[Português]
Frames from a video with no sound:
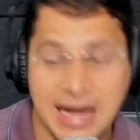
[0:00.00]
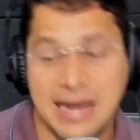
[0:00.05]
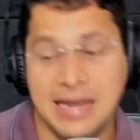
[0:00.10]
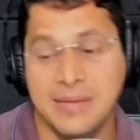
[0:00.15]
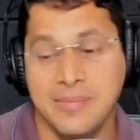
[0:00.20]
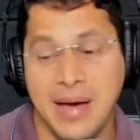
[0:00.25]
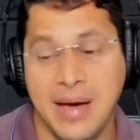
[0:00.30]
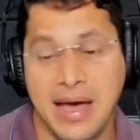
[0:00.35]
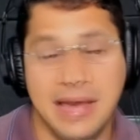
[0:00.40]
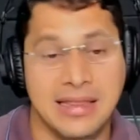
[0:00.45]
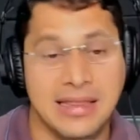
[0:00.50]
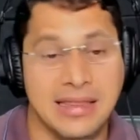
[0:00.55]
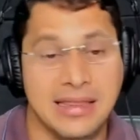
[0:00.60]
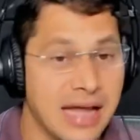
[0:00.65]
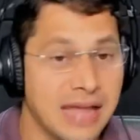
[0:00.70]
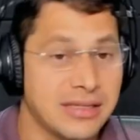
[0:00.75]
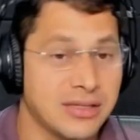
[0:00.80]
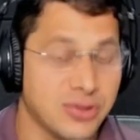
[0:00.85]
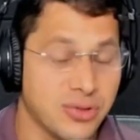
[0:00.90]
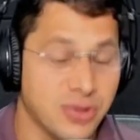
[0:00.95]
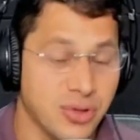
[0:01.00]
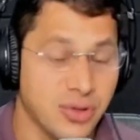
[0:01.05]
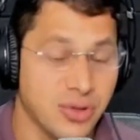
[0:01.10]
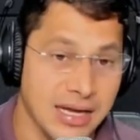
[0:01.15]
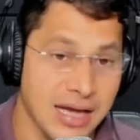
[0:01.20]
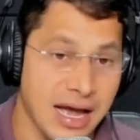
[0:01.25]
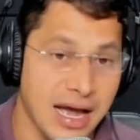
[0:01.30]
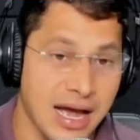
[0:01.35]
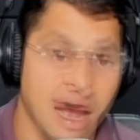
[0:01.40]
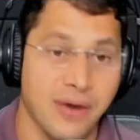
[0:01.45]
liberdade
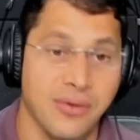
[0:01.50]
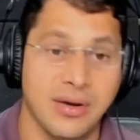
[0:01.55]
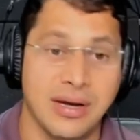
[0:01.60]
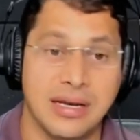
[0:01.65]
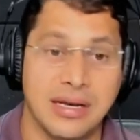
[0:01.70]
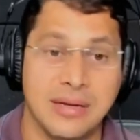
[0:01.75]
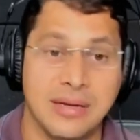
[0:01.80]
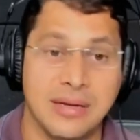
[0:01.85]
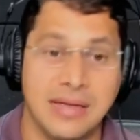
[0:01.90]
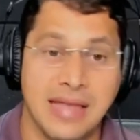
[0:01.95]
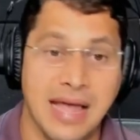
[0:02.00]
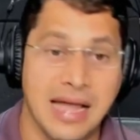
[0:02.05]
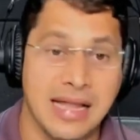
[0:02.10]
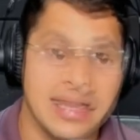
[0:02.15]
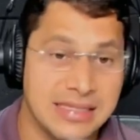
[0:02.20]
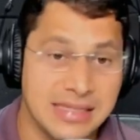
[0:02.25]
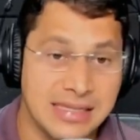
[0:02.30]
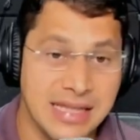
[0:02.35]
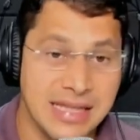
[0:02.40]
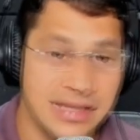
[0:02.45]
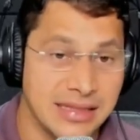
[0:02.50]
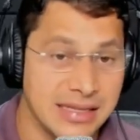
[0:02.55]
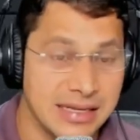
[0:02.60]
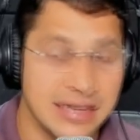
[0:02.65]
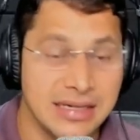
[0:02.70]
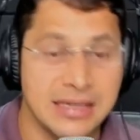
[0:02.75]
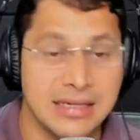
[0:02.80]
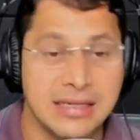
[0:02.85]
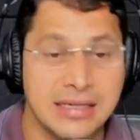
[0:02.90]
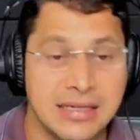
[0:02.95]
social, a liberdade
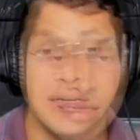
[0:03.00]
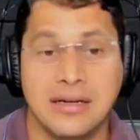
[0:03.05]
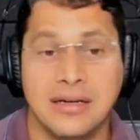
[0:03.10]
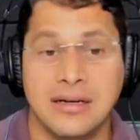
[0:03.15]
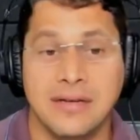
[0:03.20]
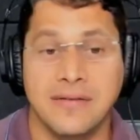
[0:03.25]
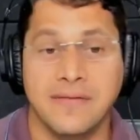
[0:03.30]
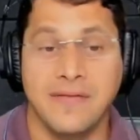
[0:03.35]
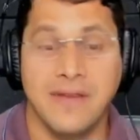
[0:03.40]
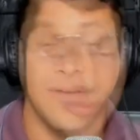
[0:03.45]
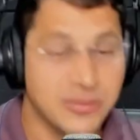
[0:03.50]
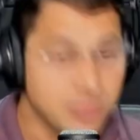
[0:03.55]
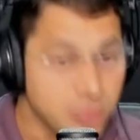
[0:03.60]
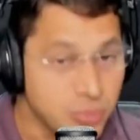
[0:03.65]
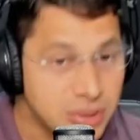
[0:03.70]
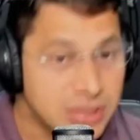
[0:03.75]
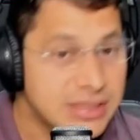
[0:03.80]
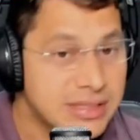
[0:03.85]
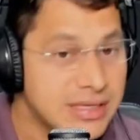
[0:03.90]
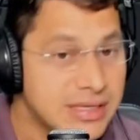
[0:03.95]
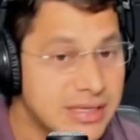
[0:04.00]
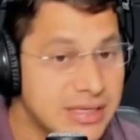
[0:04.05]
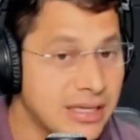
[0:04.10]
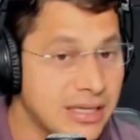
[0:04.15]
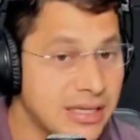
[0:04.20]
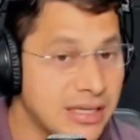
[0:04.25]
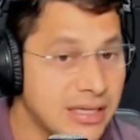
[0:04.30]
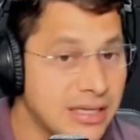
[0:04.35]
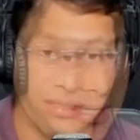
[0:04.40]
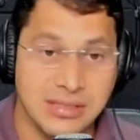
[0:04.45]
cidadã, faz muito
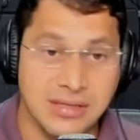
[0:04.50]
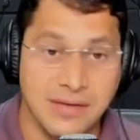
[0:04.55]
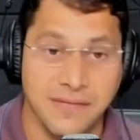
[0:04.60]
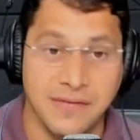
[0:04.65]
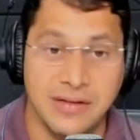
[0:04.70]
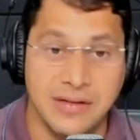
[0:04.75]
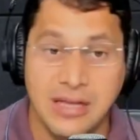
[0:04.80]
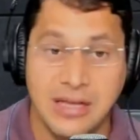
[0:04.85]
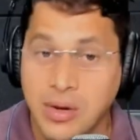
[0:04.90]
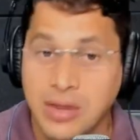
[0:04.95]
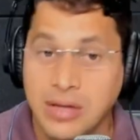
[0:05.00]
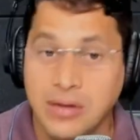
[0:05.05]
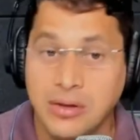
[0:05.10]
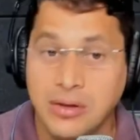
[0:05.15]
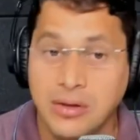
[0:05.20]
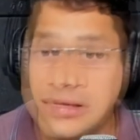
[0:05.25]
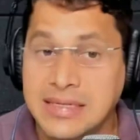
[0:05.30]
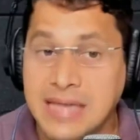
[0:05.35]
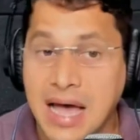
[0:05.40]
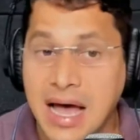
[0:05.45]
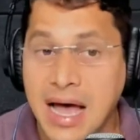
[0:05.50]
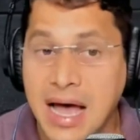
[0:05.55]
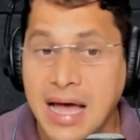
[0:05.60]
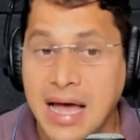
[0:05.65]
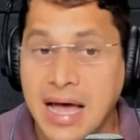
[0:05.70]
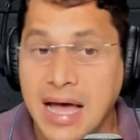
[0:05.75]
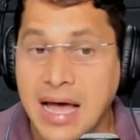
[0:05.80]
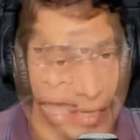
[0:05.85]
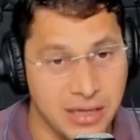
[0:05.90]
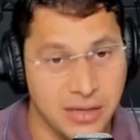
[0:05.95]
sentido para a nossa vida, quanto mais a
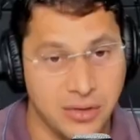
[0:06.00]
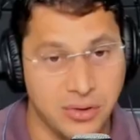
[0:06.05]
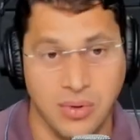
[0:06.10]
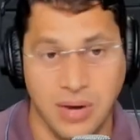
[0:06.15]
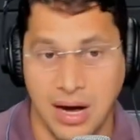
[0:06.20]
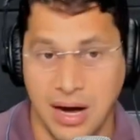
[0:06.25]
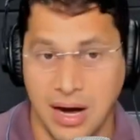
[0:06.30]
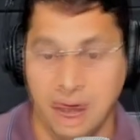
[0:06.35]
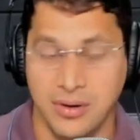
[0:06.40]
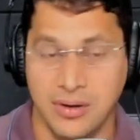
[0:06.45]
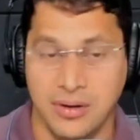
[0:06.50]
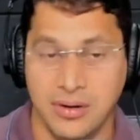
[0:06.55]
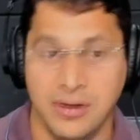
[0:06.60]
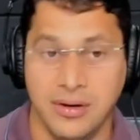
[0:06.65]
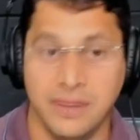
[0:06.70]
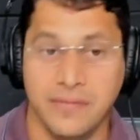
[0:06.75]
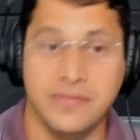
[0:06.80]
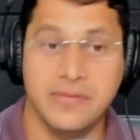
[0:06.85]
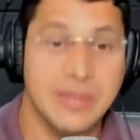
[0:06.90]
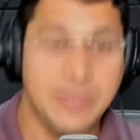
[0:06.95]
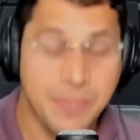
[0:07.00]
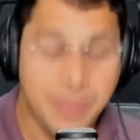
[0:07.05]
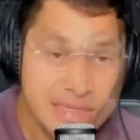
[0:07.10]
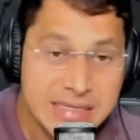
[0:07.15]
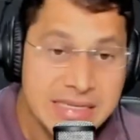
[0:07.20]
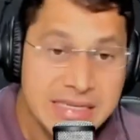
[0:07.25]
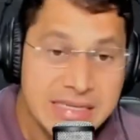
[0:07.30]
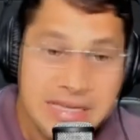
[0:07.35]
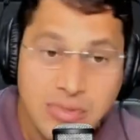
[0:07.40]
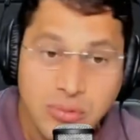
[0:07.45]
espiritual. Você
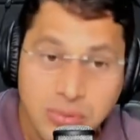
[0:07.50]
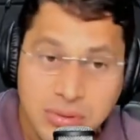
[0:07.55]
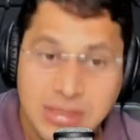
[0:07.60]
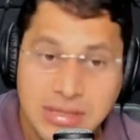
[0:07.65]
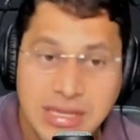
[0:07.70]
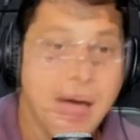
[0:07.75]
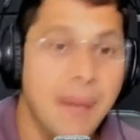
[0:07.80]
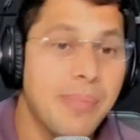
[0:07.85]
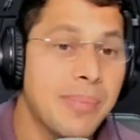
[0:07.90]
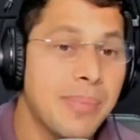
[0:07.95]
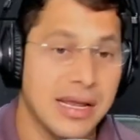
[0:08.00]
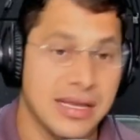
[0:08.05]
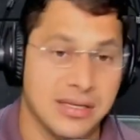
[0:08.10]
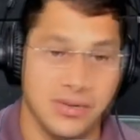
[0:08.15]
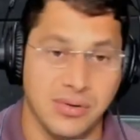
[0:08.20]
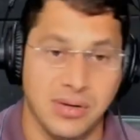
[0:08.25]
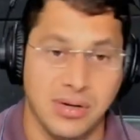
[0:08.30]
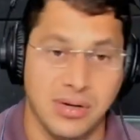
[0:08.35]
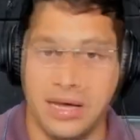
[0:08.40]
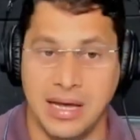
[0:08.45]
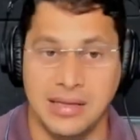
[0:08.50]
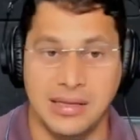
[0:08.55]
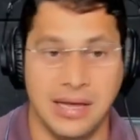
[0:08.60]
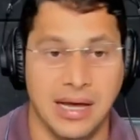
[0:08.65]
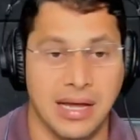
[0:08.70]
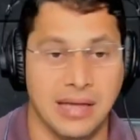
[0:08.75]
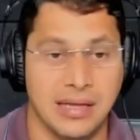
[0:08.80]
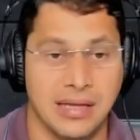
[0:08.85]
precisa lutar pela sua liberdade.